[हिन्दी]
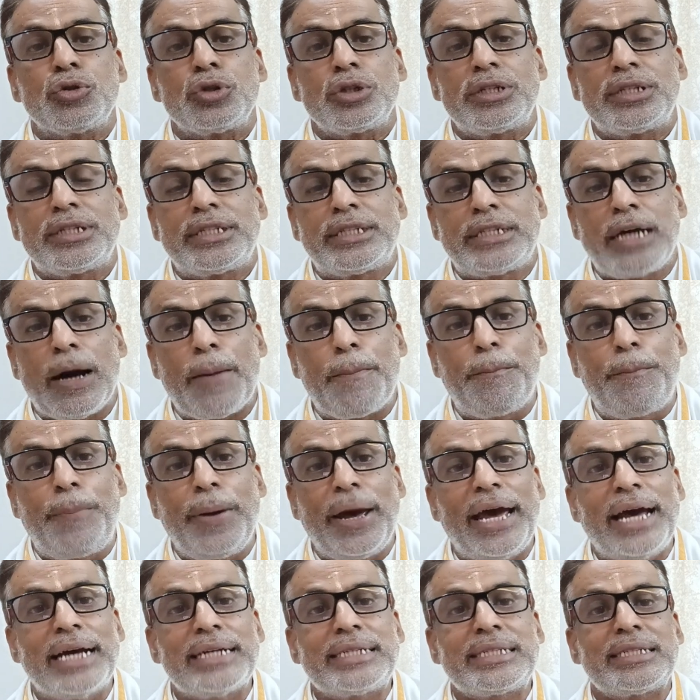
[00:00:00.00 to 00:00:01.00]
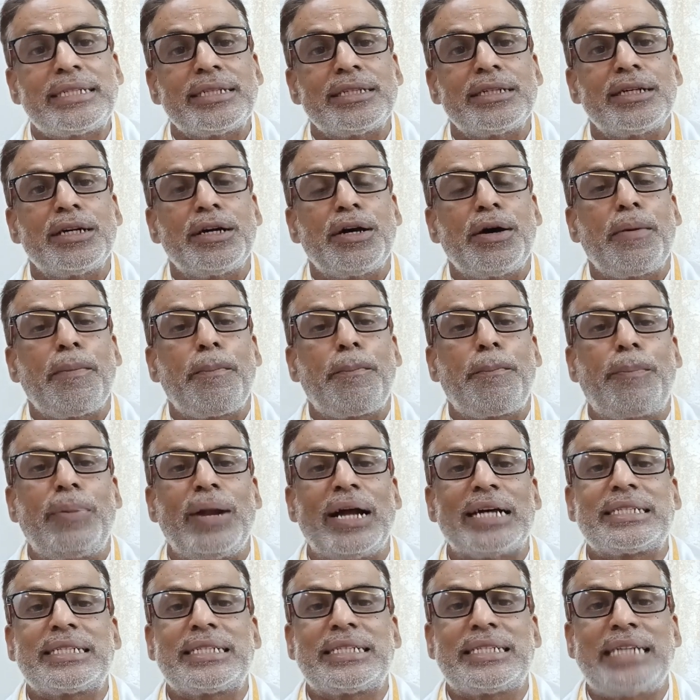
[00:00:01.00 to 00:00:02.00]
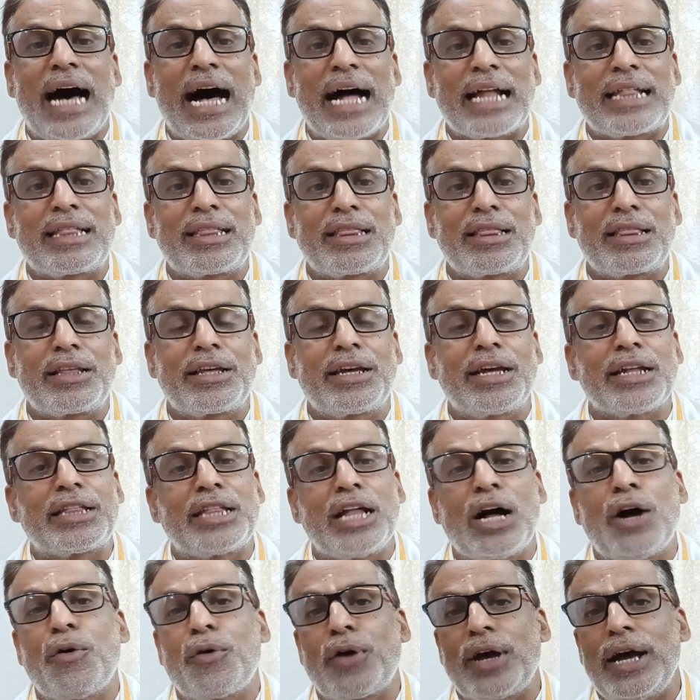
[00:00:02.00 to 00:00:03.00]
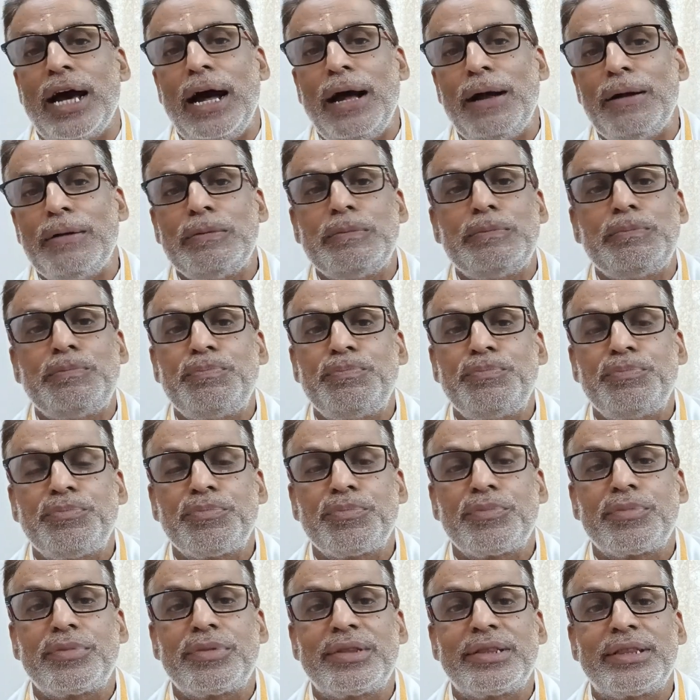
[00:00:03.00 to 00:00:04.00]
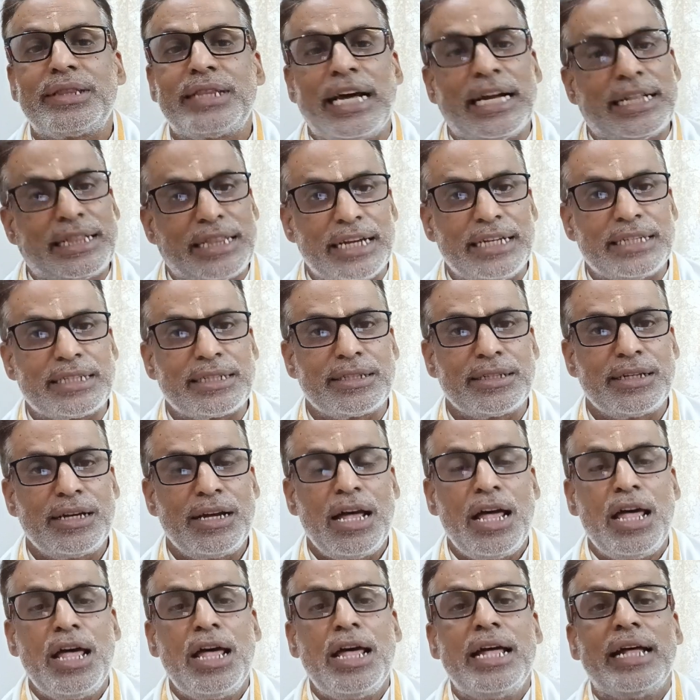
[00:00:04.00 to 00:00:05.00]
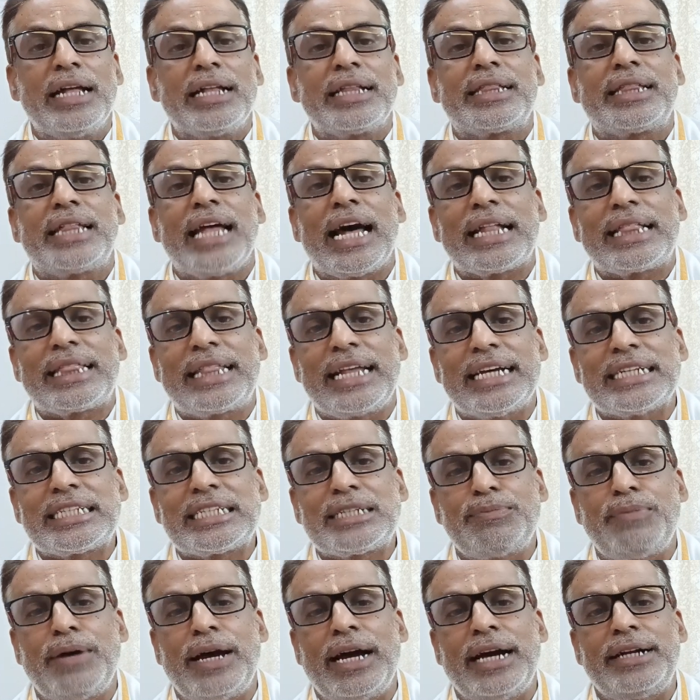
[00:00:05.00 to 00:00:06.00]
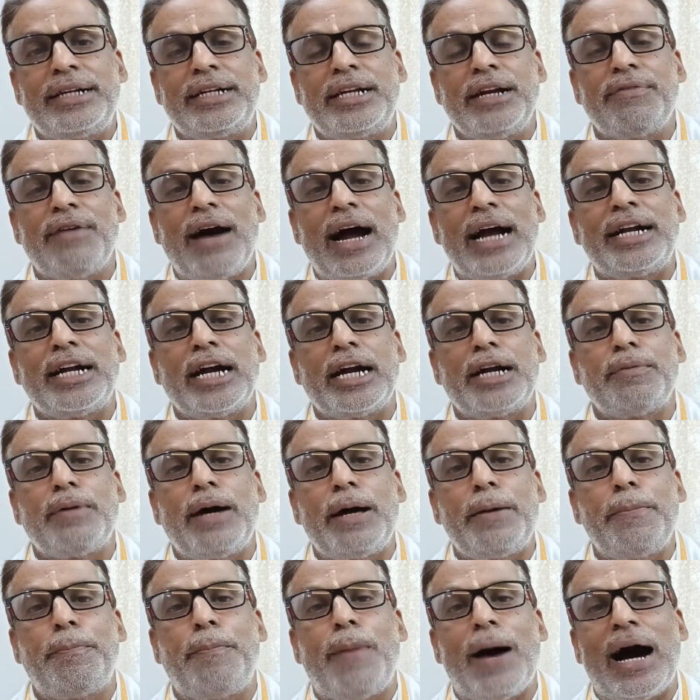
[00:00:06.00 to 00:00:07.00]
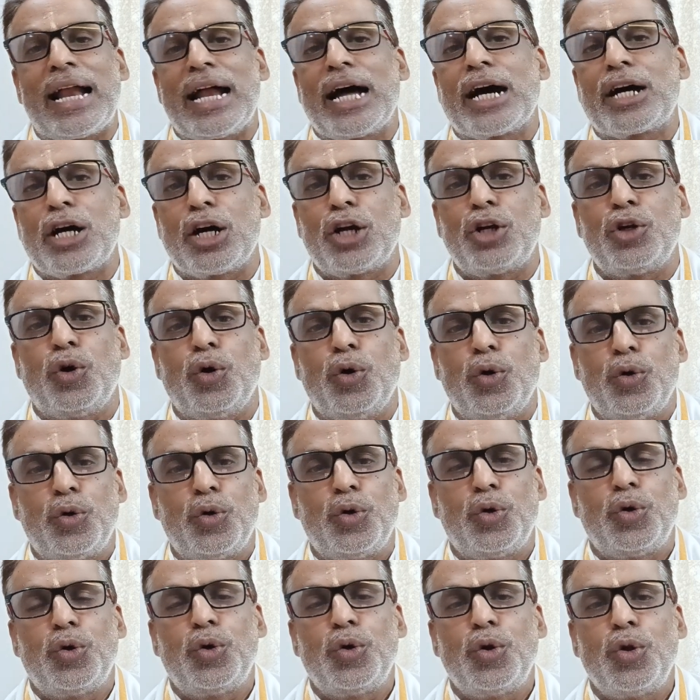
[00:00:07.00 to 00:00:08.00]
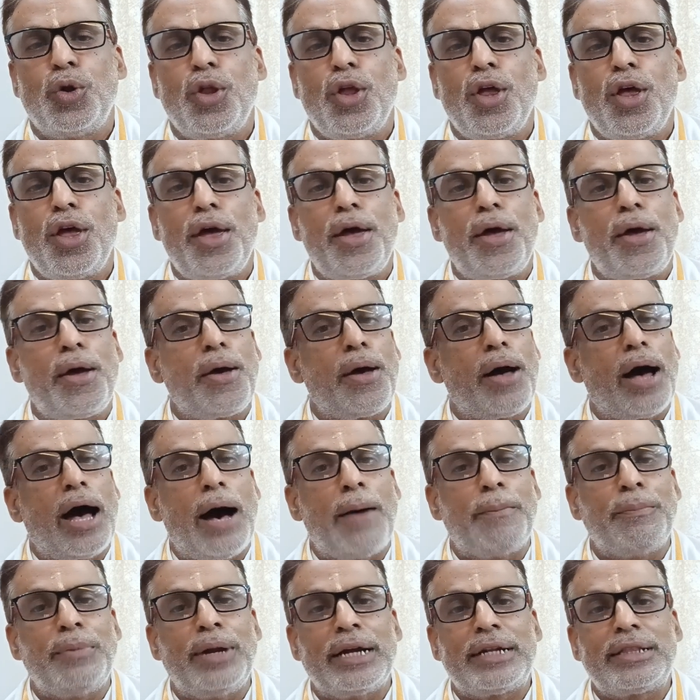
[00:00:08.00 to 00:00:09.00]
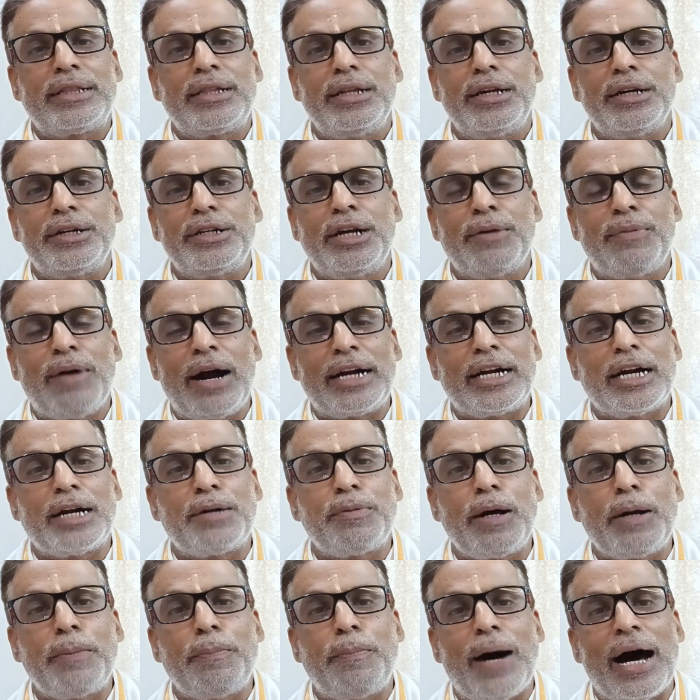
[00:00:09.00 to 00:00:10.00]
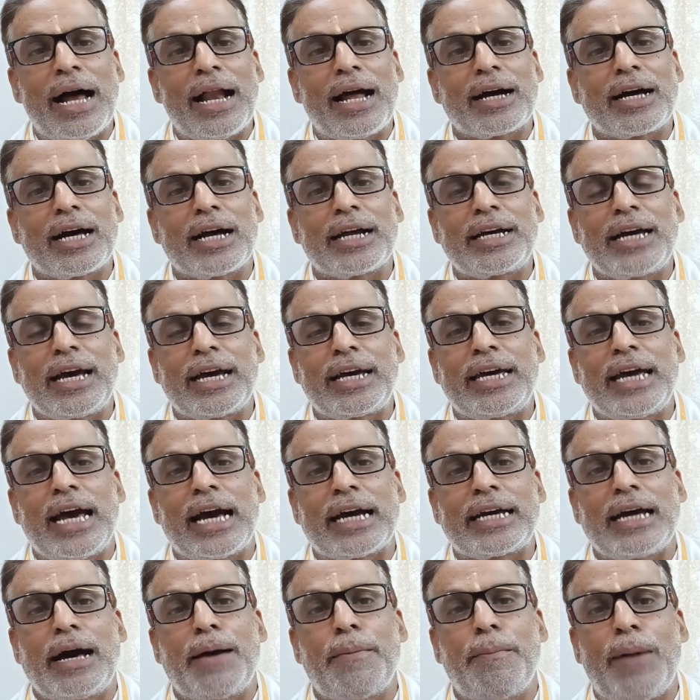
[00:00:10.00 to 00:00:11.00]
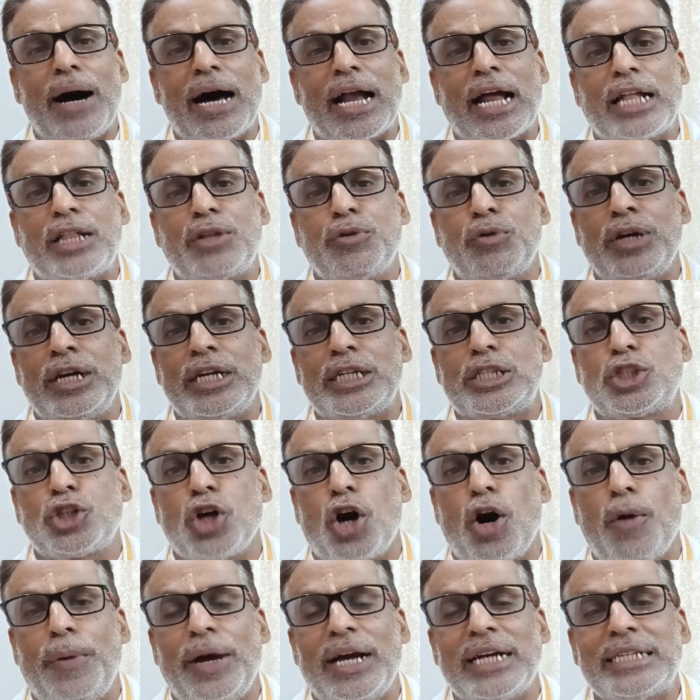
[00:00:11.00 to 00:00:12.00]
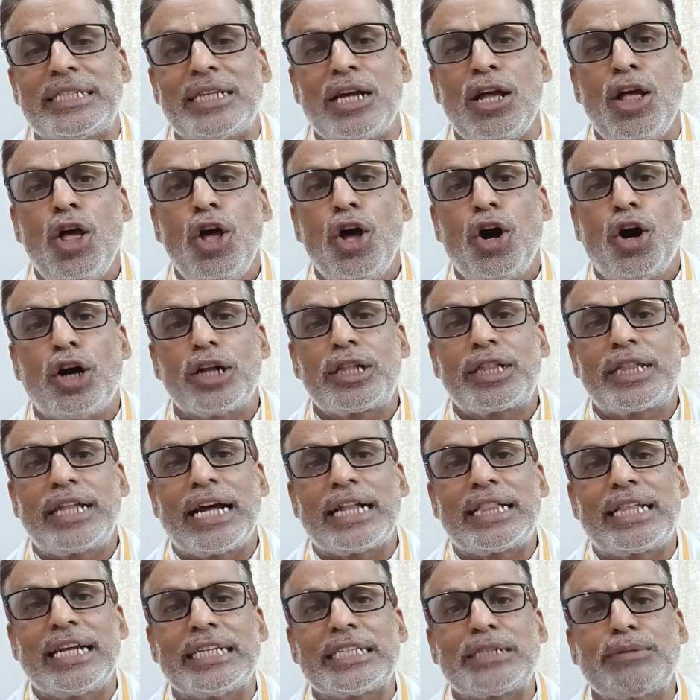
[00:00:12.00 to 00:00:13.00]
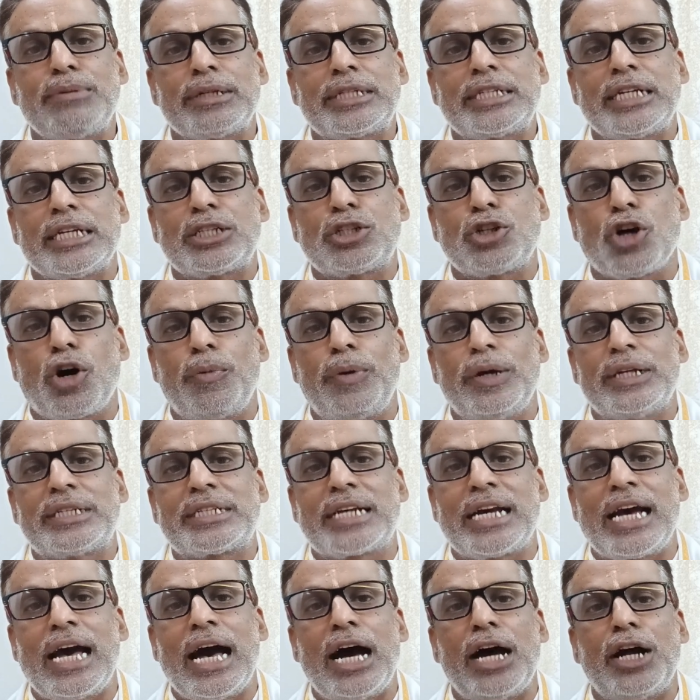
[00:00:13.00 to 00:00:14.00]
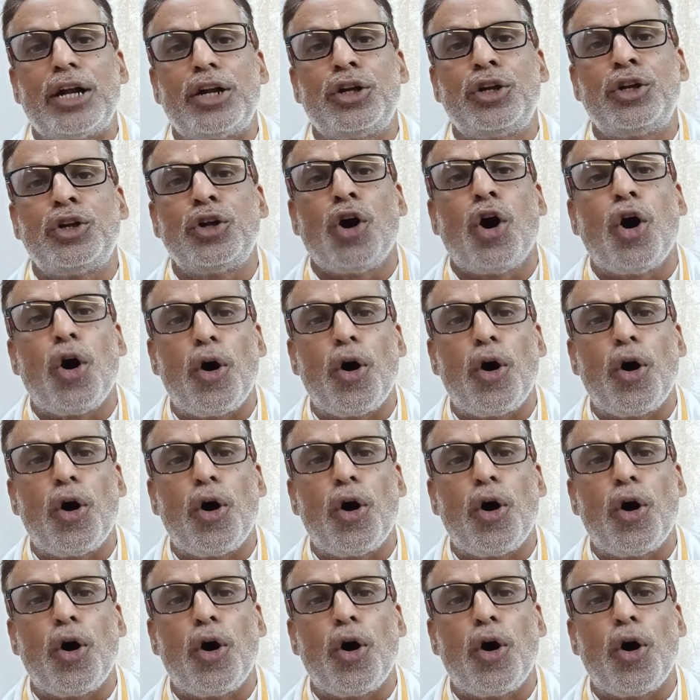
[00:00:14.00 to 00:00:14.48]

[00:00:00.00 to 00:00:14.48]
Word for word: छब्बीस प्लस सात कितना हो गया तैतीस तैतीस में डिवाइडेड बाई बारह कर लो हमने डिवाइडेड बाई बारह करके क्या क्या बारह दूनी चौबीस और तैतीस में से चौबीस किया नौ